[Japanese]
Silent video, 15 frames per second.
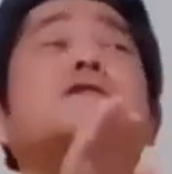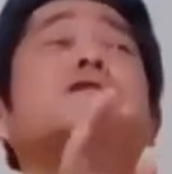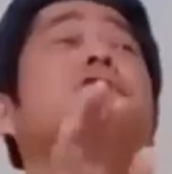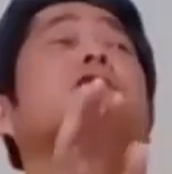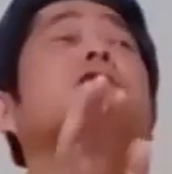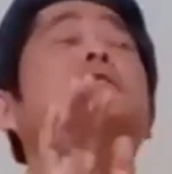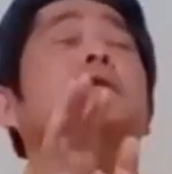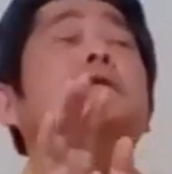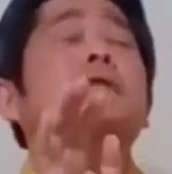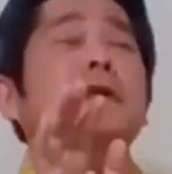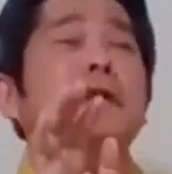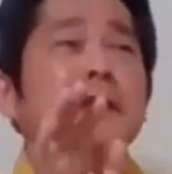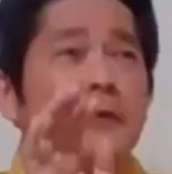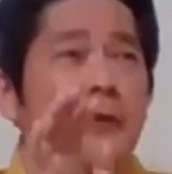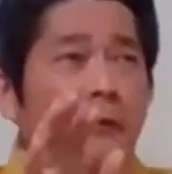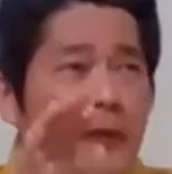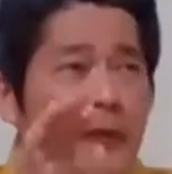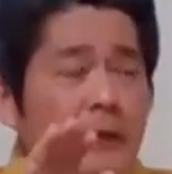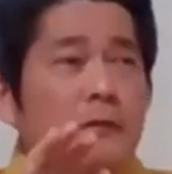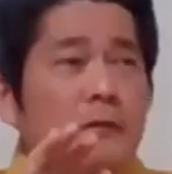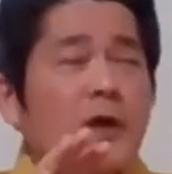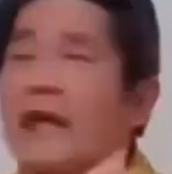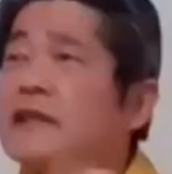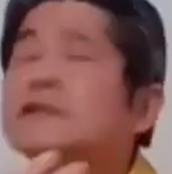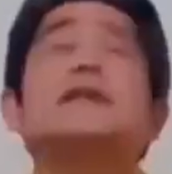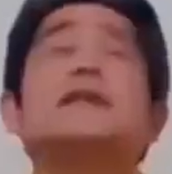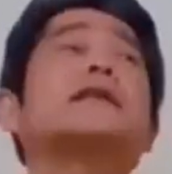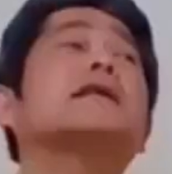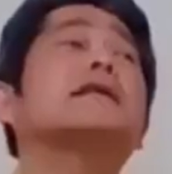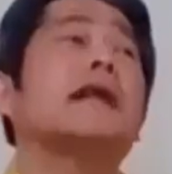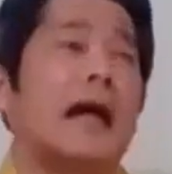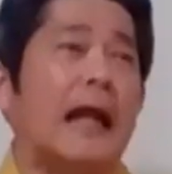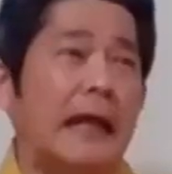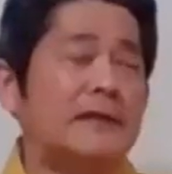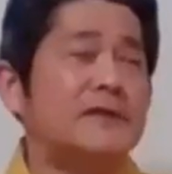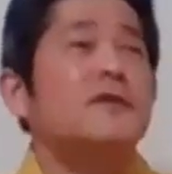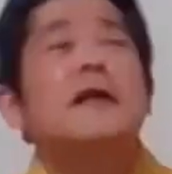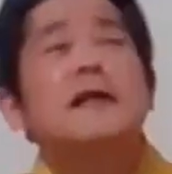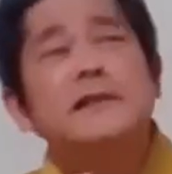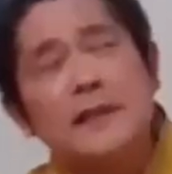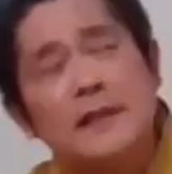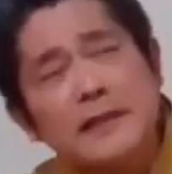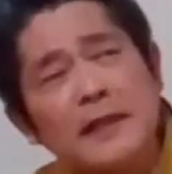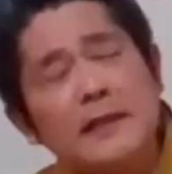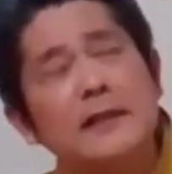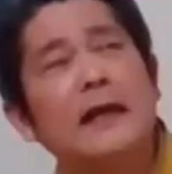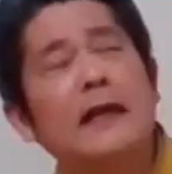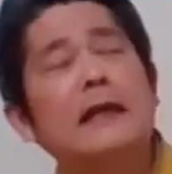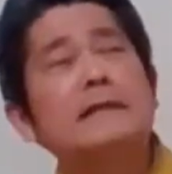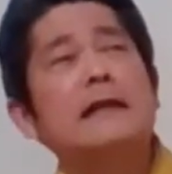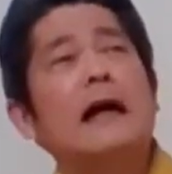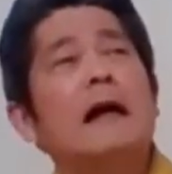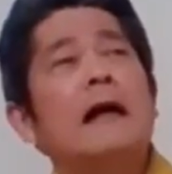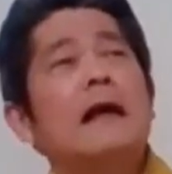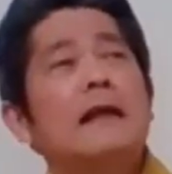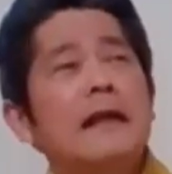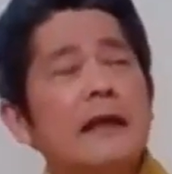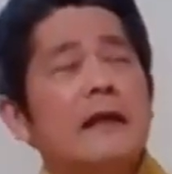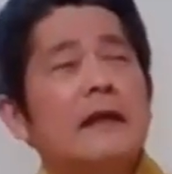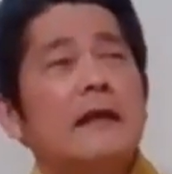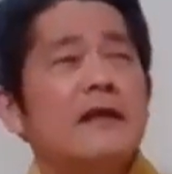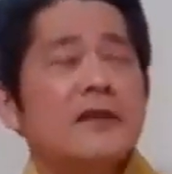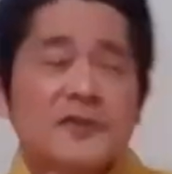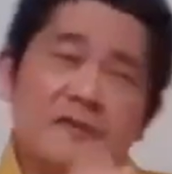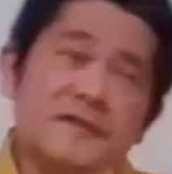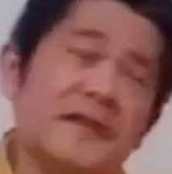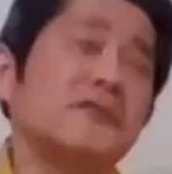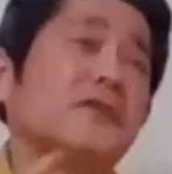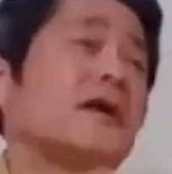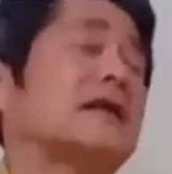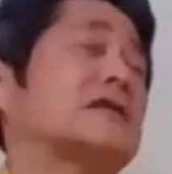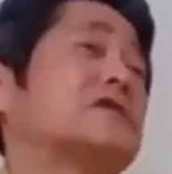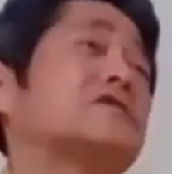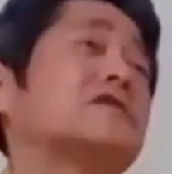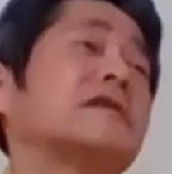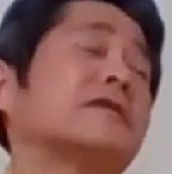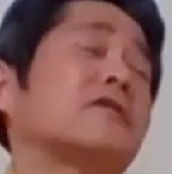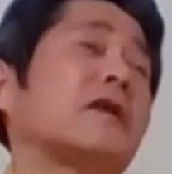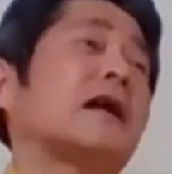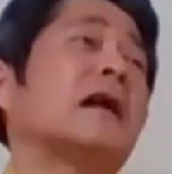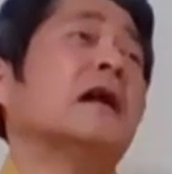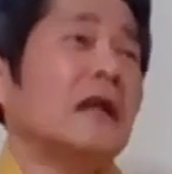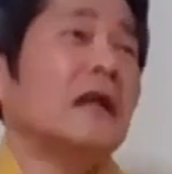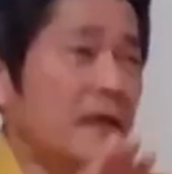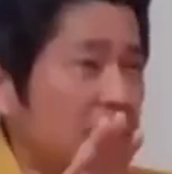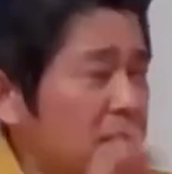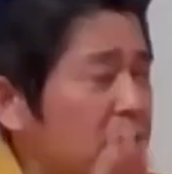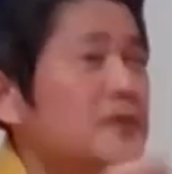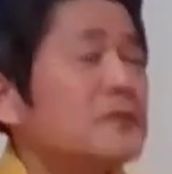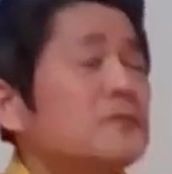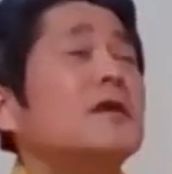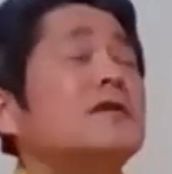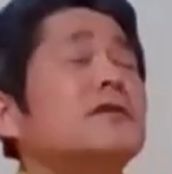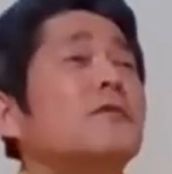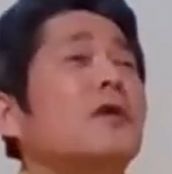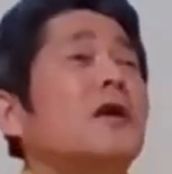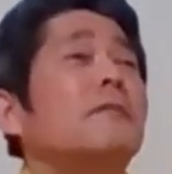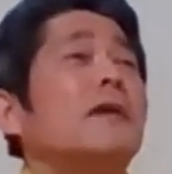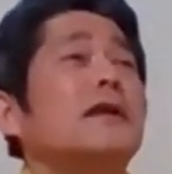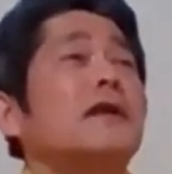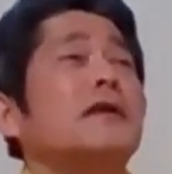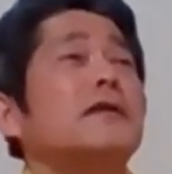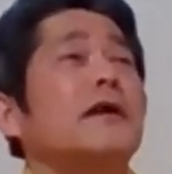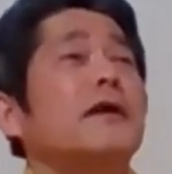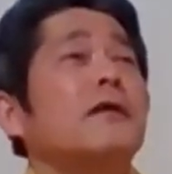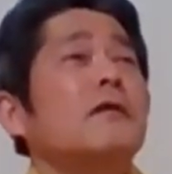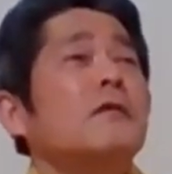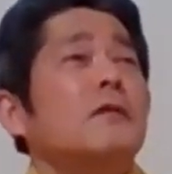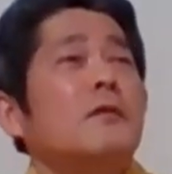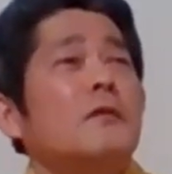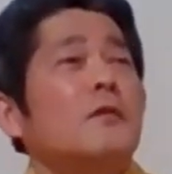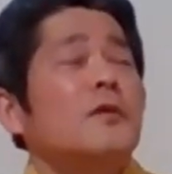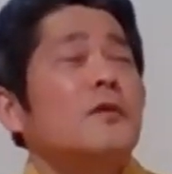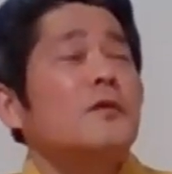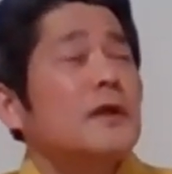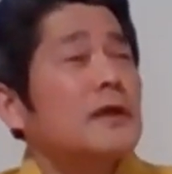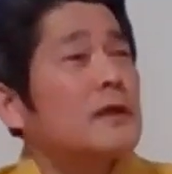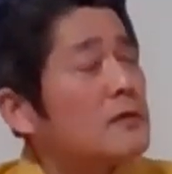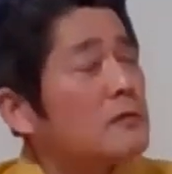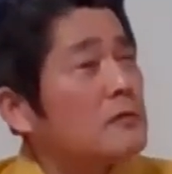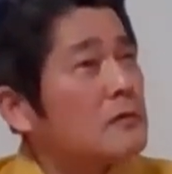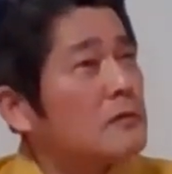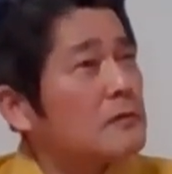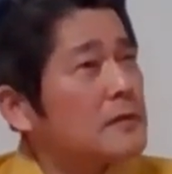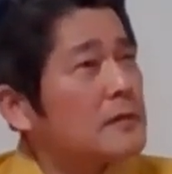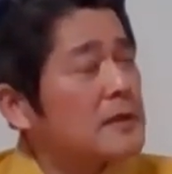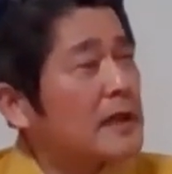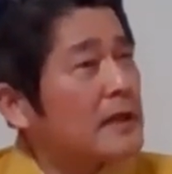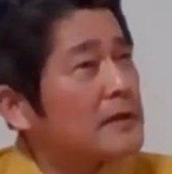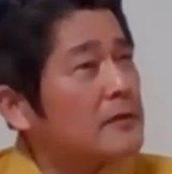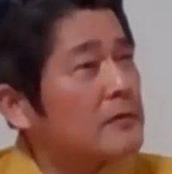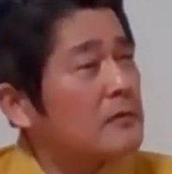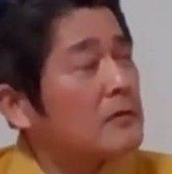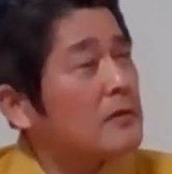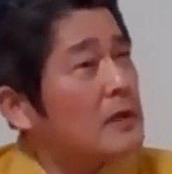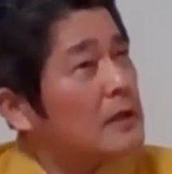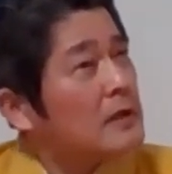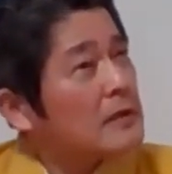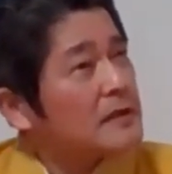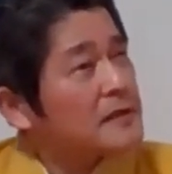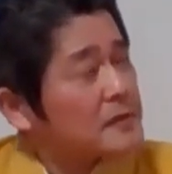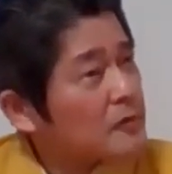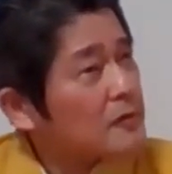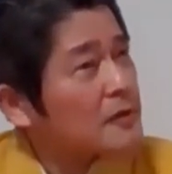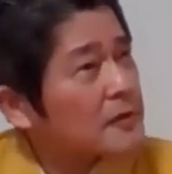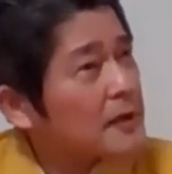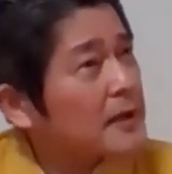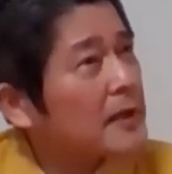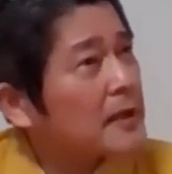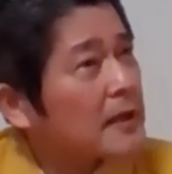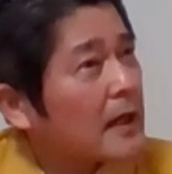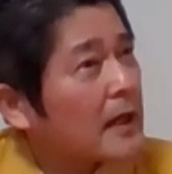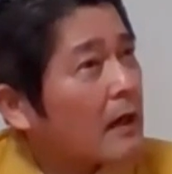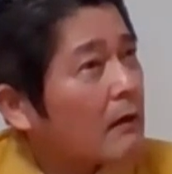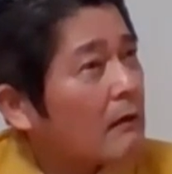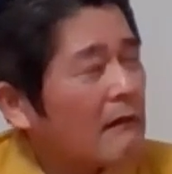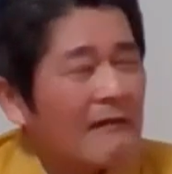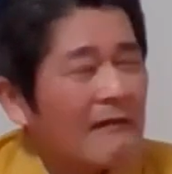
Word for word: うずうしいこと言わないよ。ね。買っちゃったんだから。一度買っちゃったんだからさ。ね。えー、10銭とか20銭とか、えー、引いてもらっても構わないんだよ。うん、これ、これ、あの、一回入りの、え引き取ってくれねえかな。